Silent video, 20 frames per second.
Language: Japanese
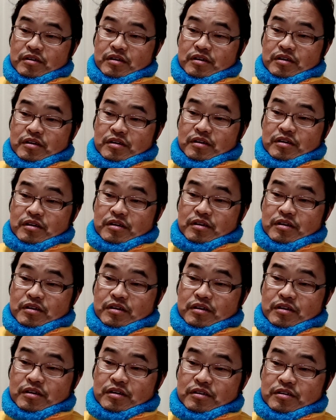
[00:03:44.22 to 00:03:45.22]

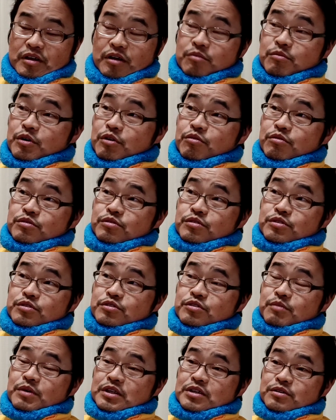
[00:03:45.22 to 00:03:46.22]
えー、いや、まあ、今度ちょっ
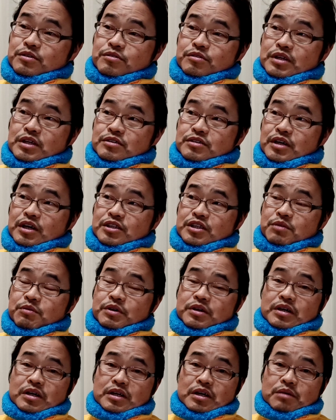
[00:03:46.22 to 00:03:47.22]
とまた外で使って
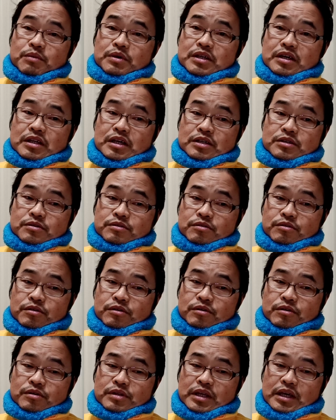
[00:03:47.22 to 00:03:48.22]
みっかな。まだね、
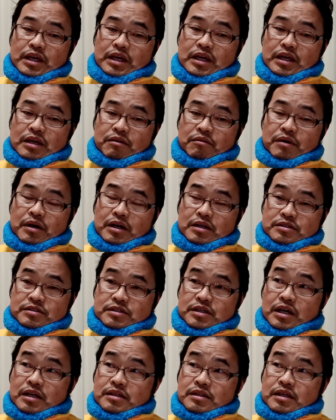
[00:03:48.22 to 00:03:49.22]
外では
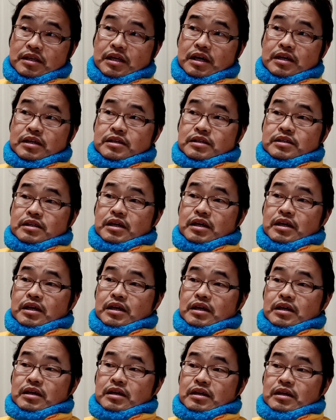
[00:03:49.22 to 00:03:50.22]
使ってないん
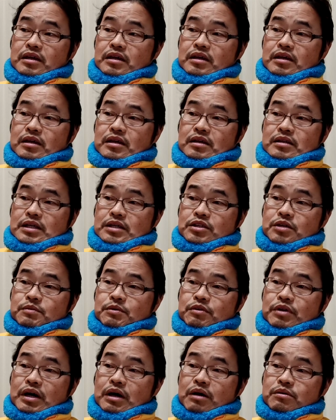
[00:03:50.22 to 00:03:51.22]
で、例え
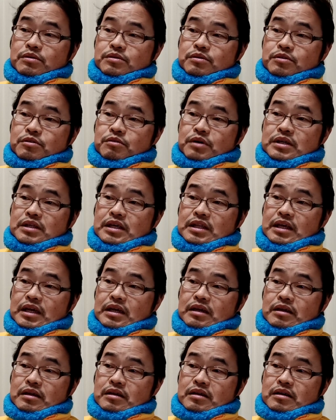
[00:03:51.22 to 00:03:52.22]
ばほら、アウトドアで
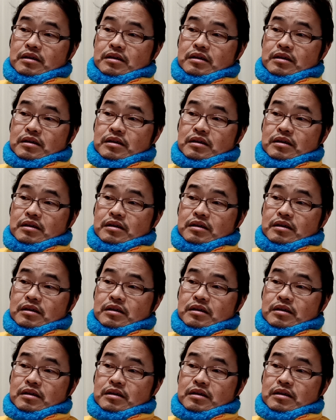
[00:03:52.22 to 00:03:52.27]
ね、